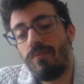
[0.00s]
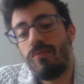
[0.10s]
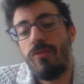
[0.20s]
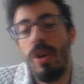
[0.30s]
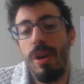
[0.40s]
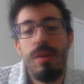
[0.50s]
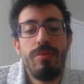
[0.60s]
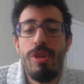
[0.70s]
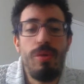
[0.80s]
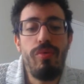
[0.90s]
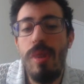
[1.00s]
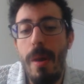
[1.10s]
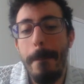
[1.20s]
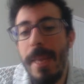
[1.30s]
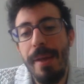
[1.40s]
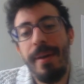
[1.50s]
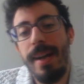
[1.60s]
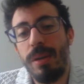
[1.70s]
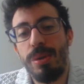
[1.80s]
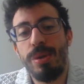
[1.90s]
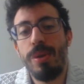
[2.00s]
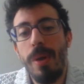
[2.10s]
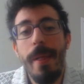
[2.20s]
Voilà, c'est tout, hein. meilleur LR du jeu.